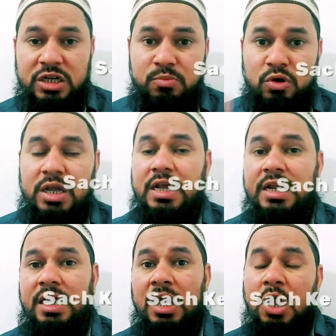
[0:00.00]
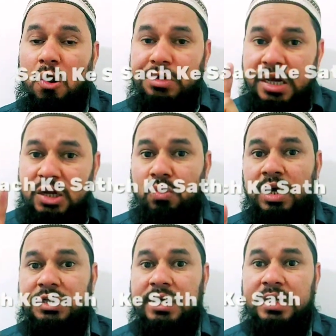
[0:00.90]
सच बोलने के लिए और यही
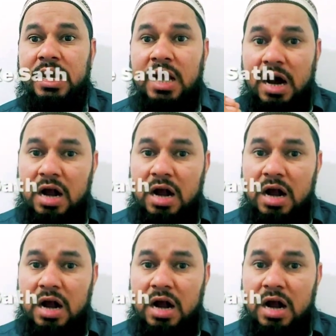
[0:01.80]
होना चाहिए